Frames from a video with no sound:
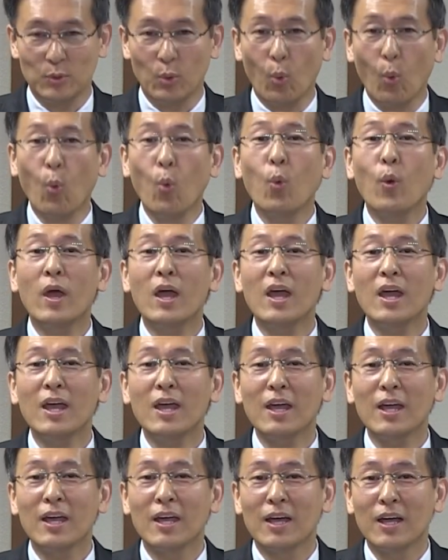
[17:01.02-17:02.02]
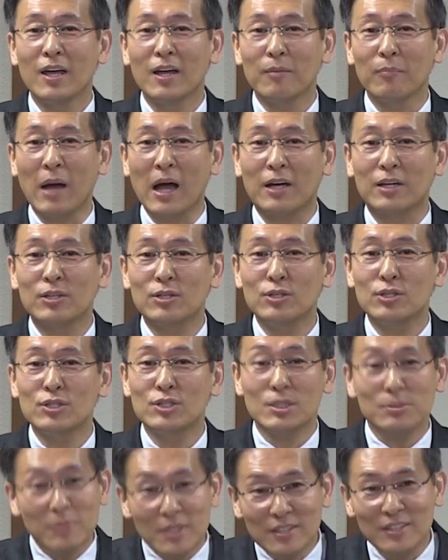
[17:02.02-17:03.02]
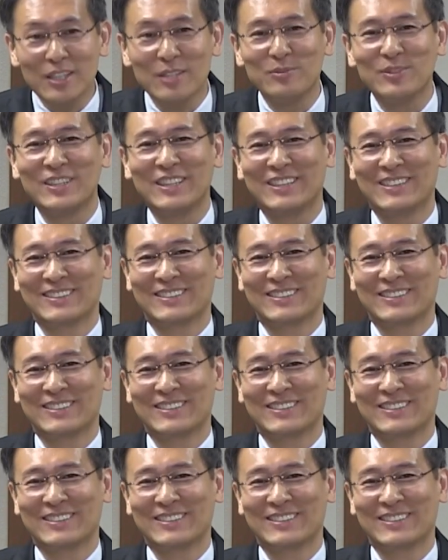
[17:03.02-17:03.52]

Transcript: 오해 받기 쉽기 때문에